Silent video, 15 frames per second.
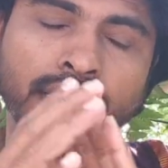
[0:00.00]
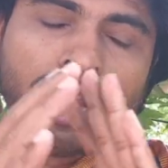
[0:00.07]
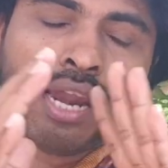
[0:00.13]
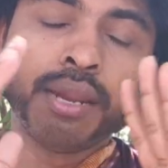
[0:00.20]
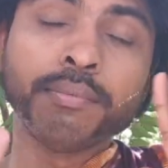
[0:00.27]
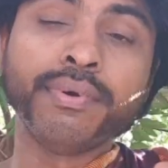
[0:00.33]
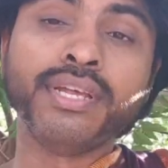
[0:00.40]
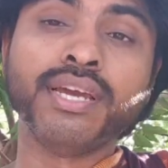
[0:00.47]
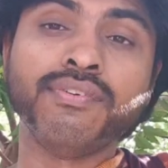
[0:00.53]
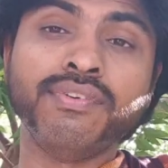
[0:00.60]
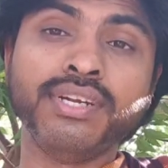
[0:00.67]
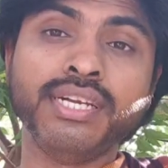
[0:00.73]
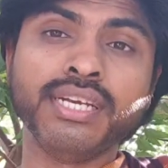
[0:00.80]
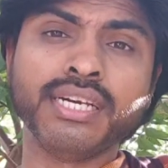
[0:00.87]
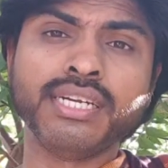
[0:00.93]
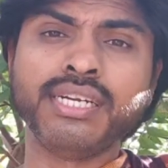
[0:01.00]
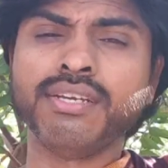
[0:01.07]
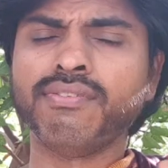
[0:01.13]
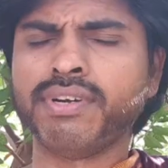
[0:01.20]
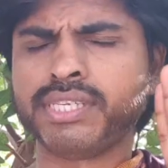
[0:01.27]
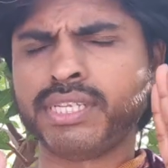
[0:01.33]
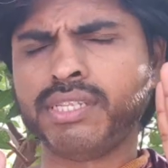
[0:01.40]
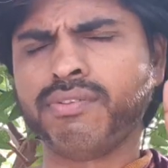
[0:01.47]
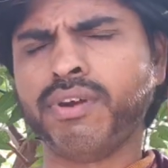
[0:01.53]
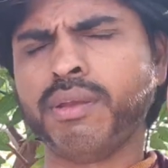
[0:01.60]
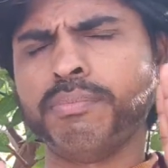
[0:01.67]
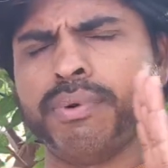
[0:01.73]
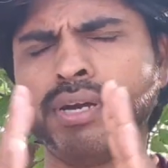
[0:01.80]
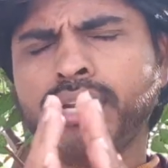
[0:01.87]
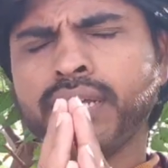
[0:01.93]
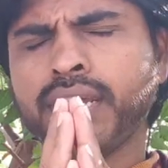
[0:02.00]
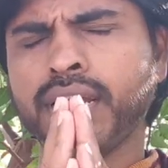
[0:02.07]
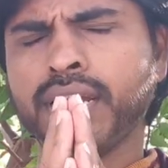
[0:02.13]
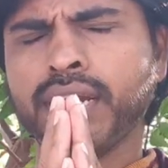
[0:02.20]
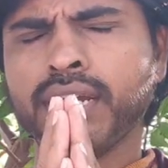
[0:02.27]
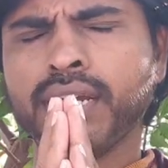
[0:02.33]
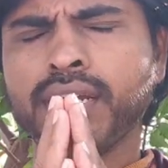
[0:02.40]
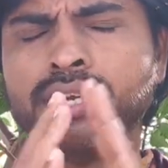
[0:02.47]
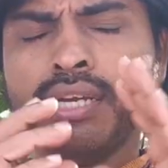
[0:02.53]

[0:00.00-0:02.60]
நல்லபடியாக வீடு கட்டி வசதி வாய்ப்பாக இருக்கிறாங்க